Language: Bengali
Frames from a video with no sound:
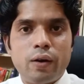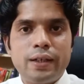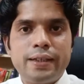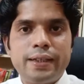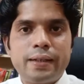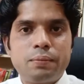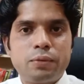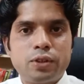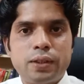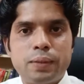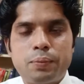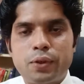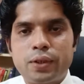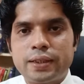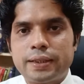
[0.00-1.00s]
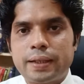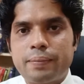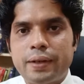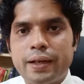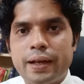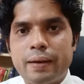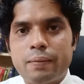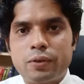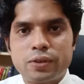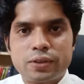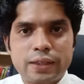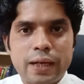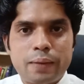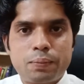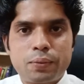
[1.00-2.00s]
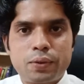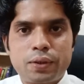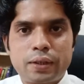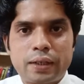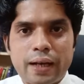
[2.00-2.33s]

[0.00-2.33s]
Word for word: হলিডের মধ্যে পড়ে যাবে এবং যার